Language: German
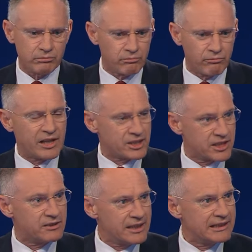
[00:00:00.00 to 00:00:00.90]
Weil das
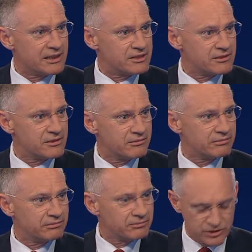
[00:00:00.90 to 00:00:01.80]
sein Titel ist.
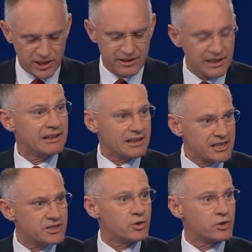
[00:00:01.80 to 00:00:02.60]
Ja. Sein Titel aber ist